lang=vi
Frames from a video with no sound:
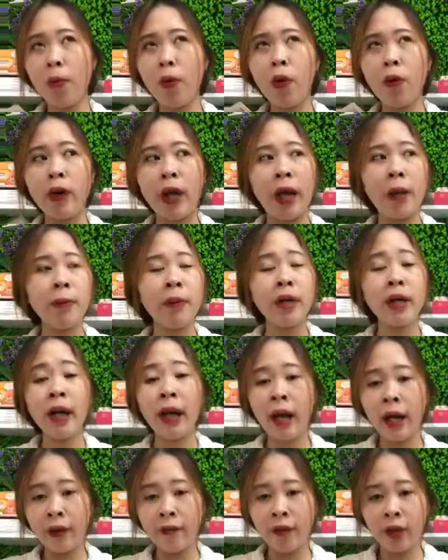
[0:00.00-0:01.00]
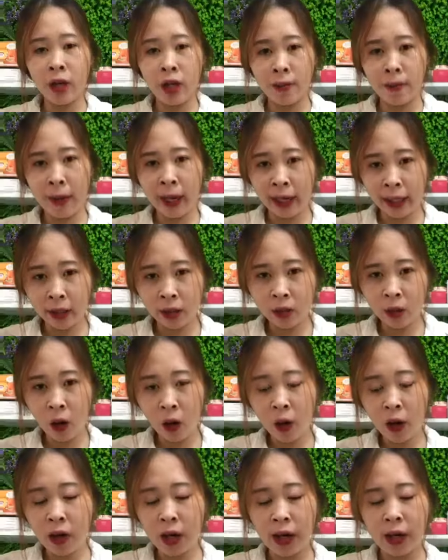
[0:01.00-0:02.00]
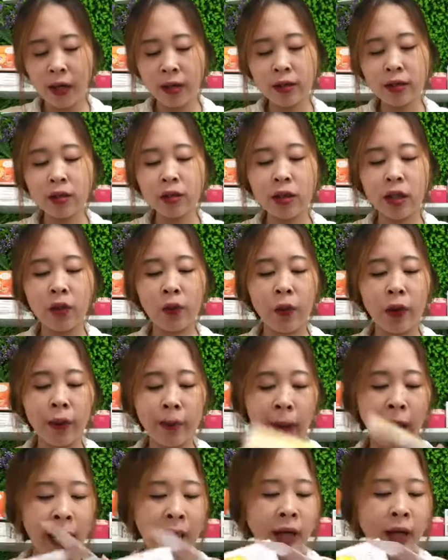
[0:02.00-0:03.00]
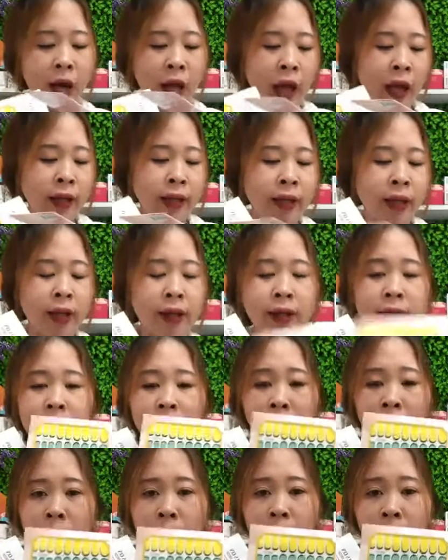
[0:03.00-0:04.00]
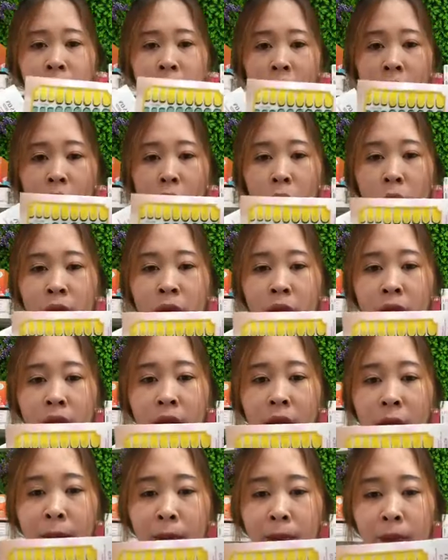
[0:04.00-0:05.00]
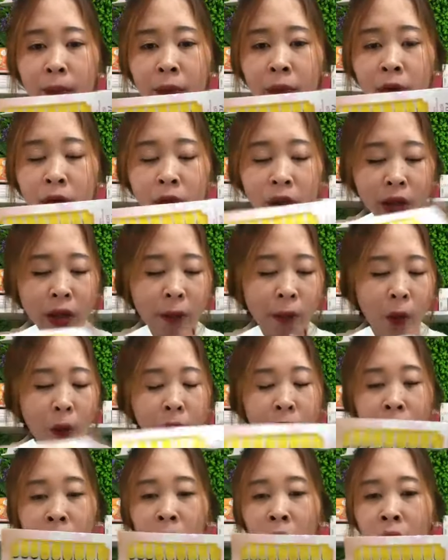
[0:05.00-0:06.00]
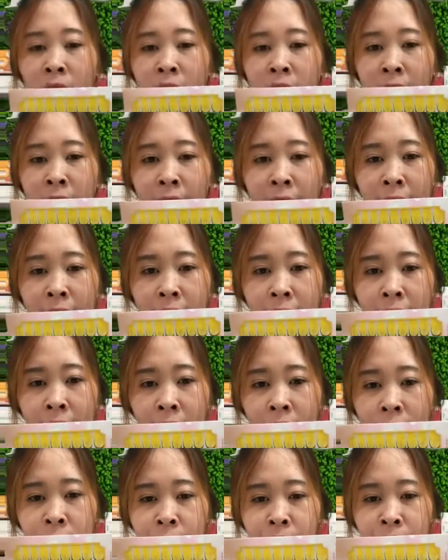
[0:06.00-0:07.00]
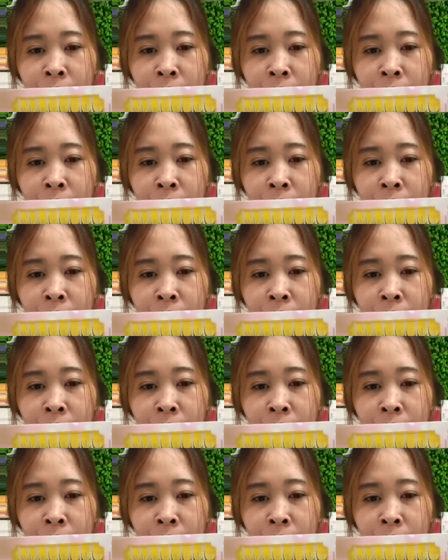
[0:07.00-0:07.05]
ưu đãi bữa nay và ngày mai nữa thôi là hết chương trình khuyến mãi nhanh tay sở hữu những cái em những cái bộ nail on như thế này đây nha